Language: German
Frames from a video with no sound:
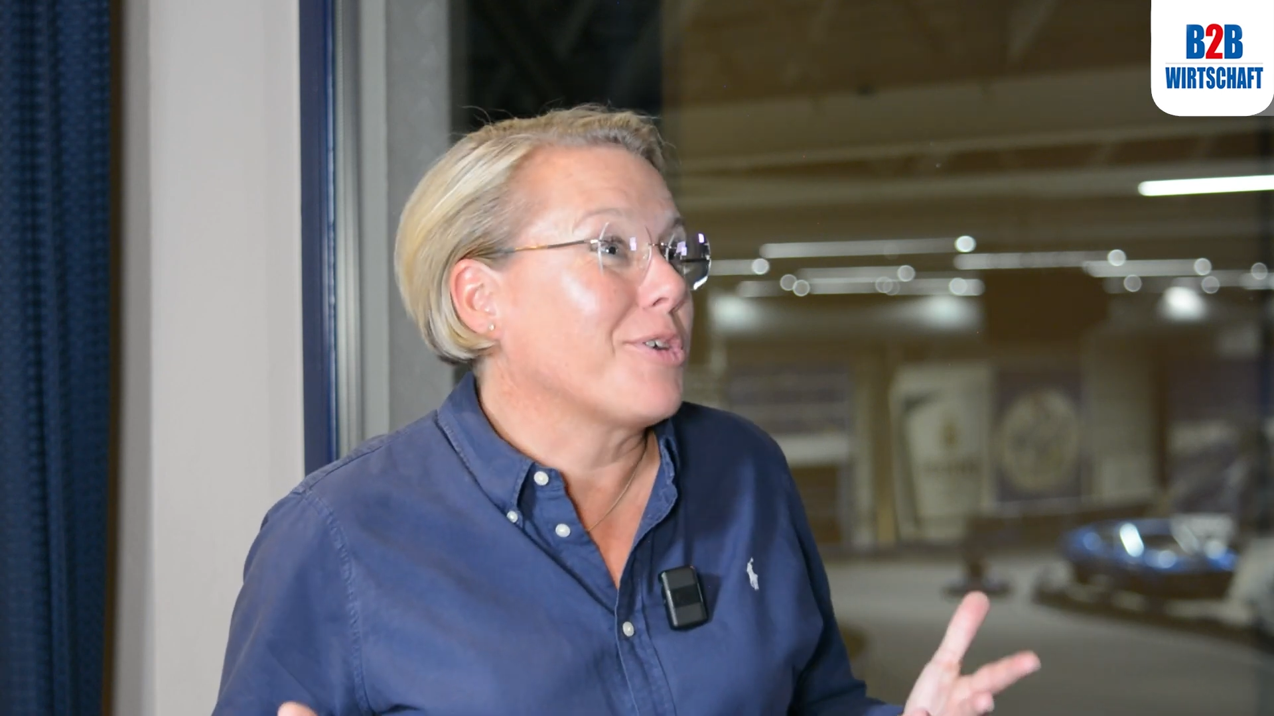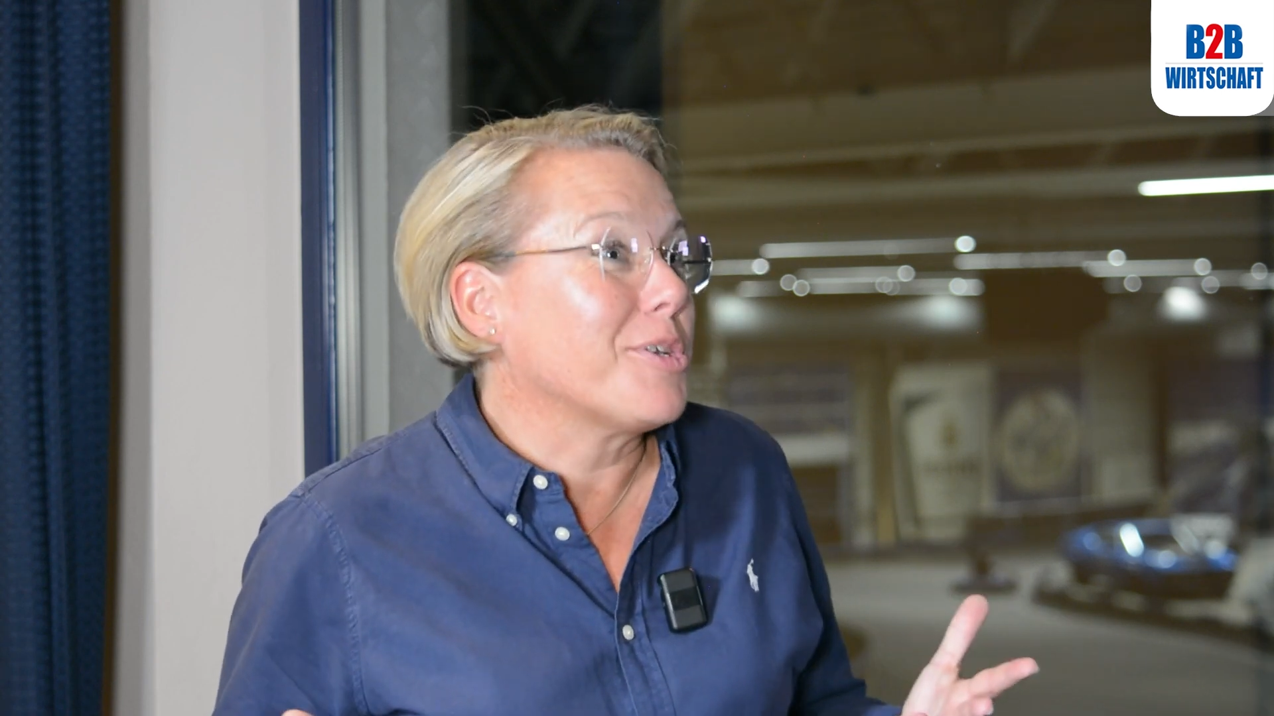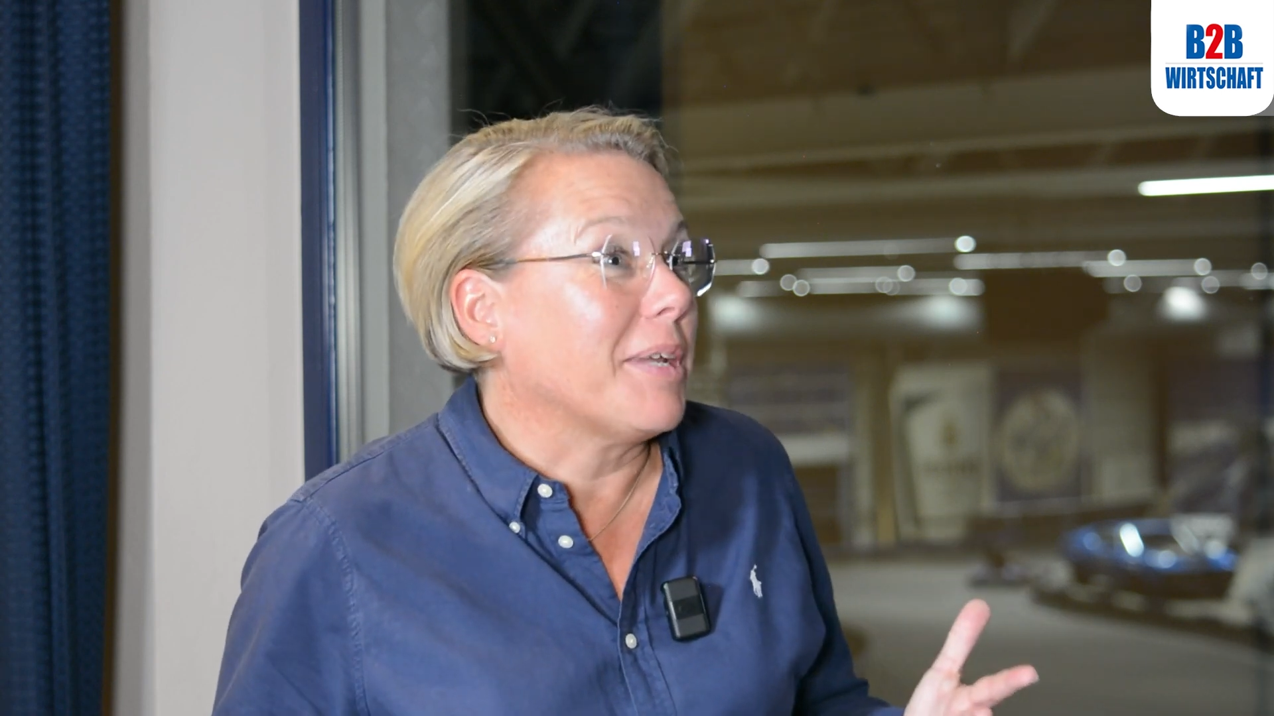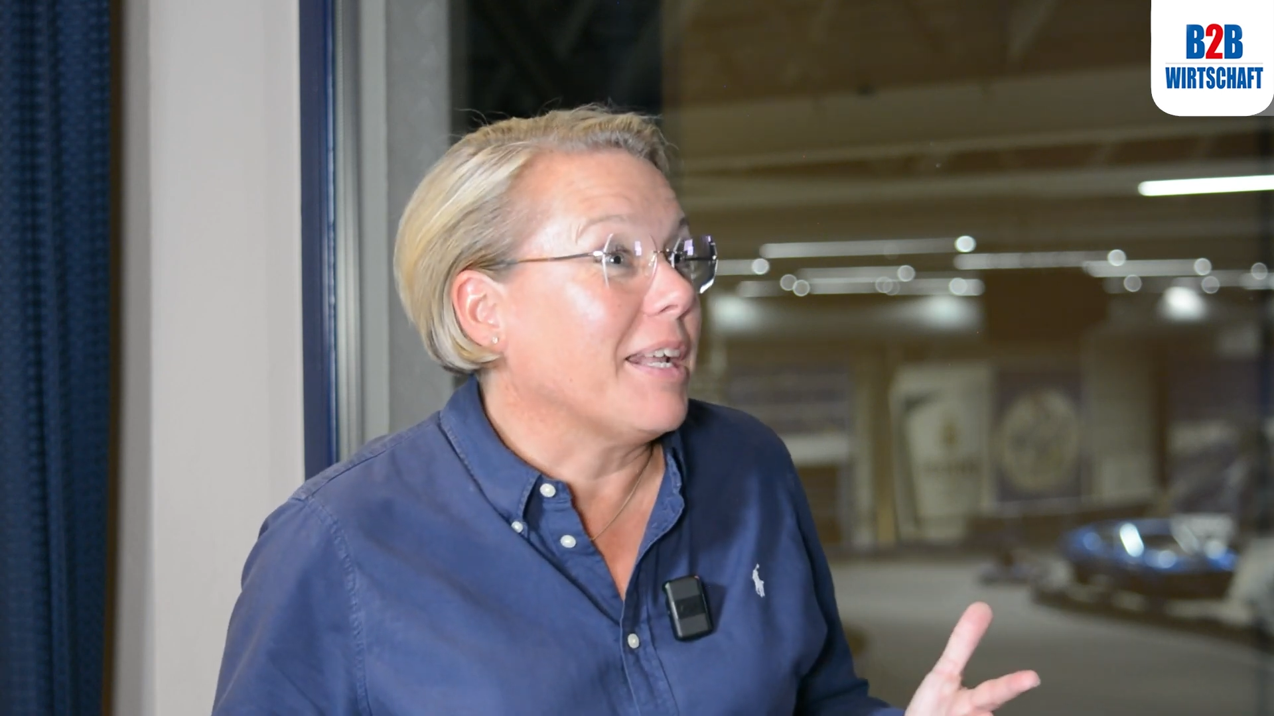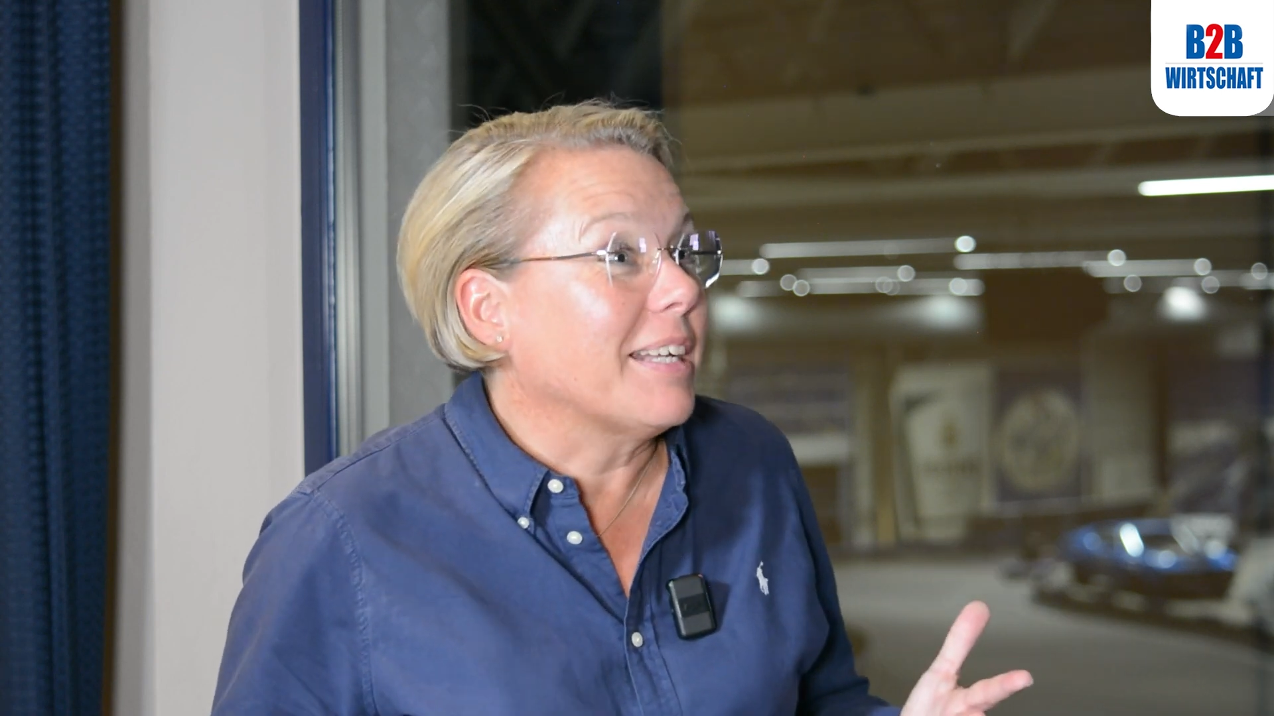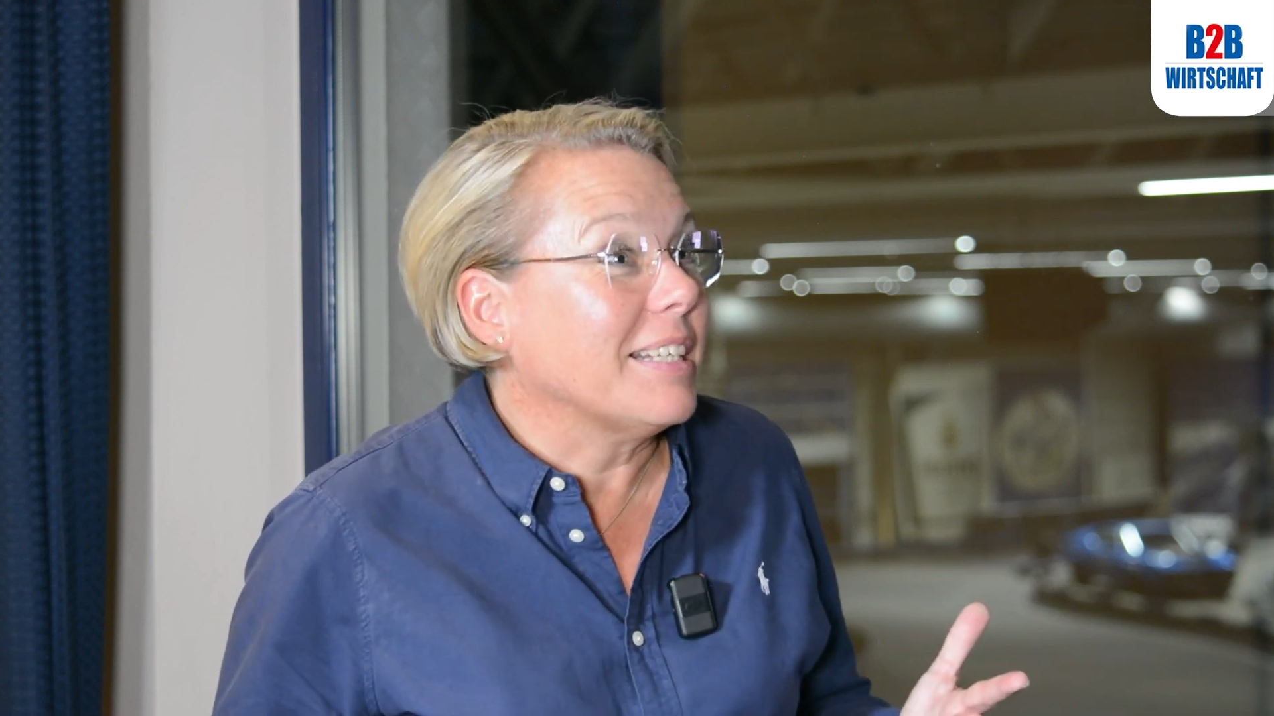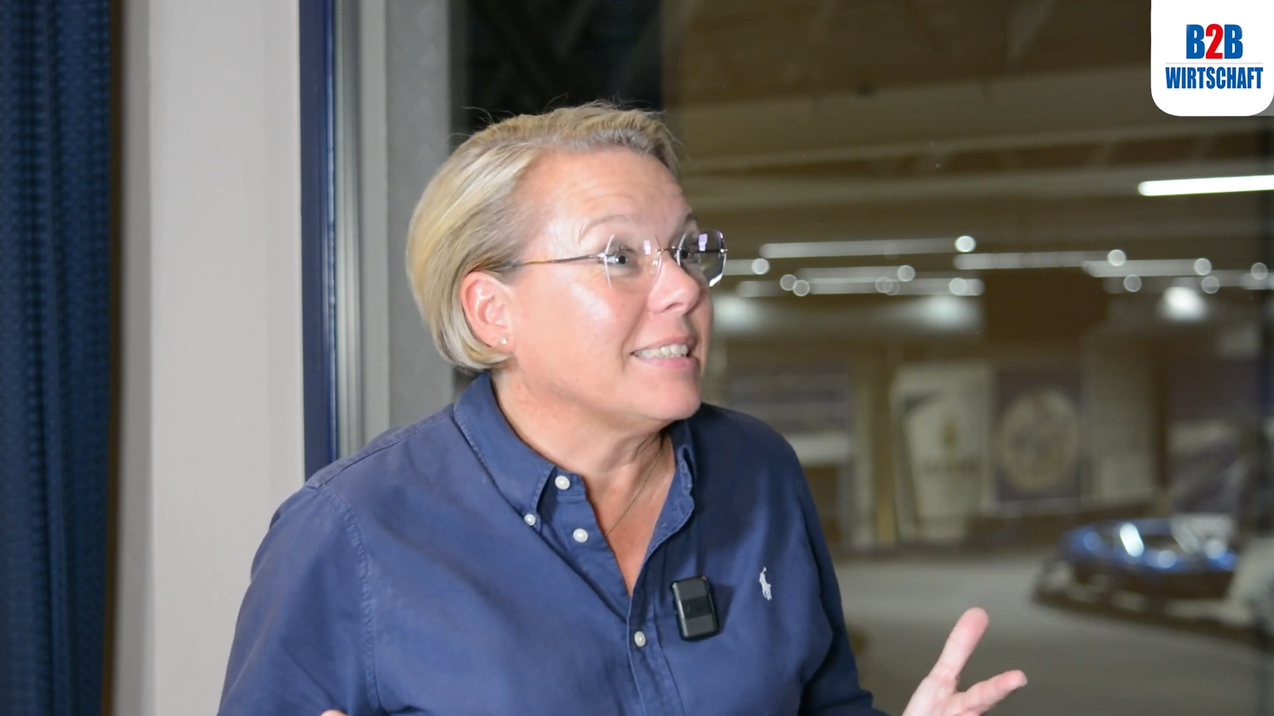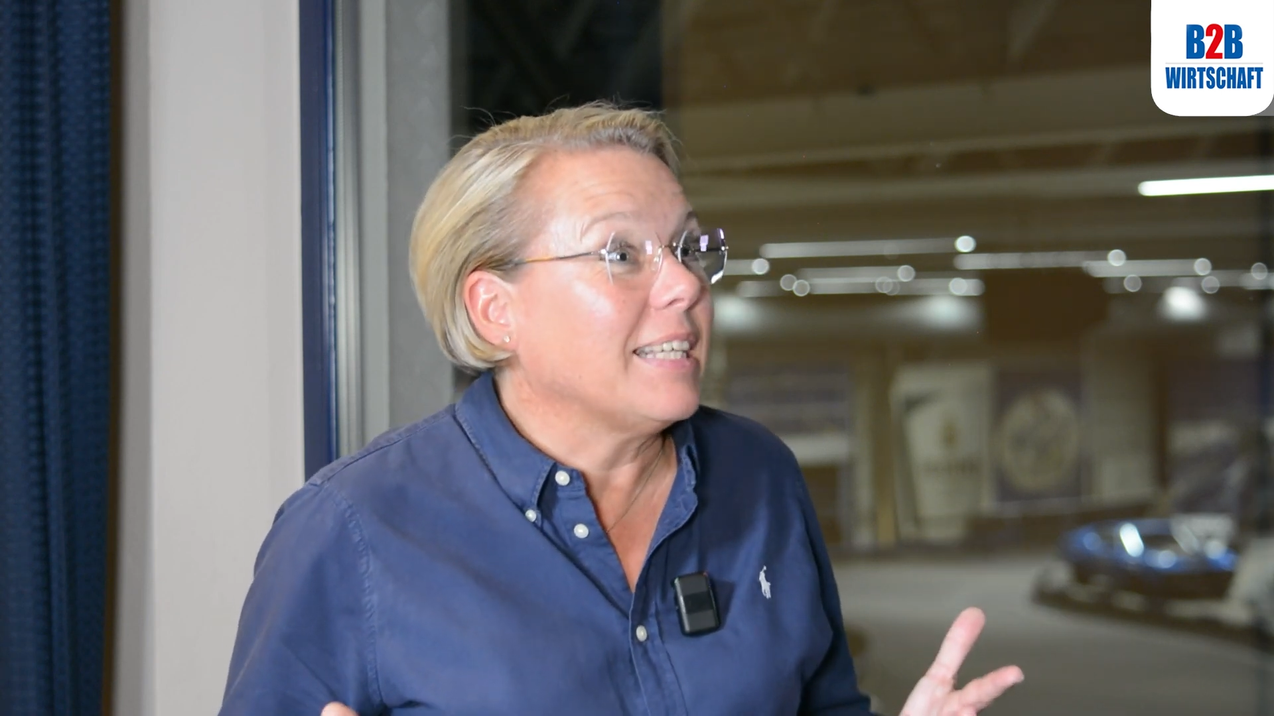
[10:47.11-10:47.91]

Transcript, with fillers: könnte man eigentlich